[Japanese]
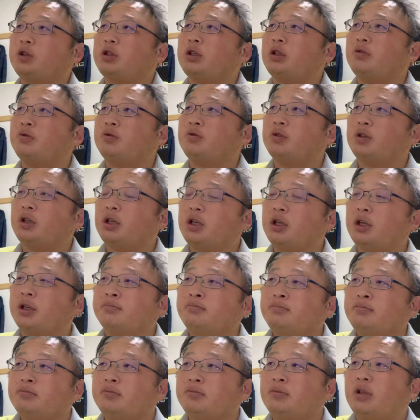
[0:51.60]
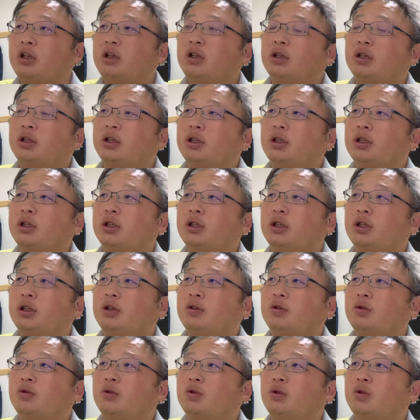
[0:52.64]
てるんで、
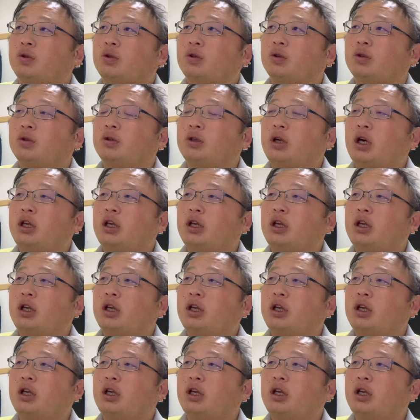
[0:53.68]
えっ、ー、と、